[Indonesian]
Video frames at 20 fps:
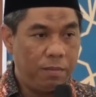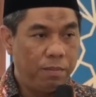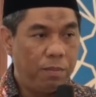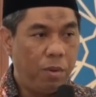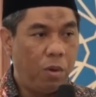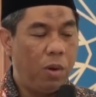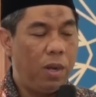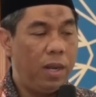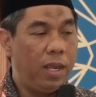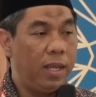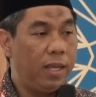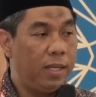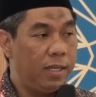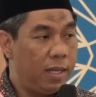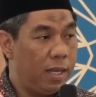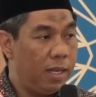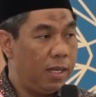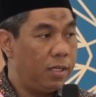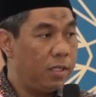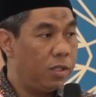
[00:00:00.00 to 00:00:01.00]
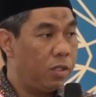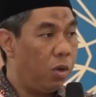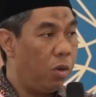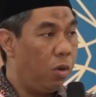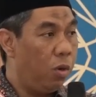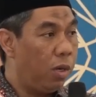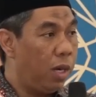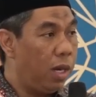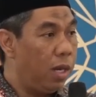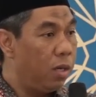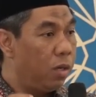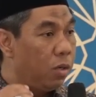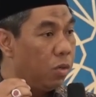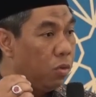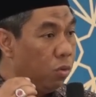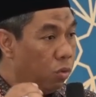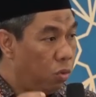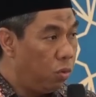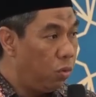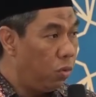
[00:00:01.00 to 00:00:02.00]
bolehnya seorang
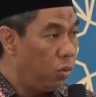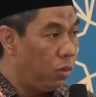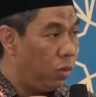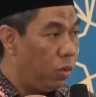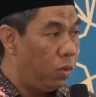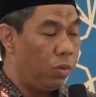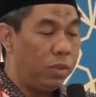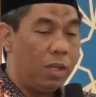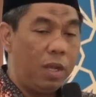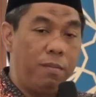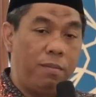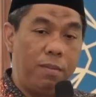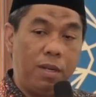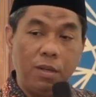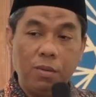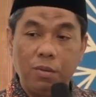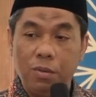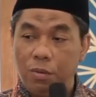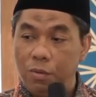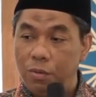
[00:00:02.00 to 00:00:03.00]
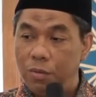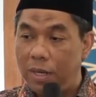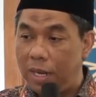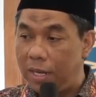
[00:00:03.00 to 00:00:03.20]
guru terutama guru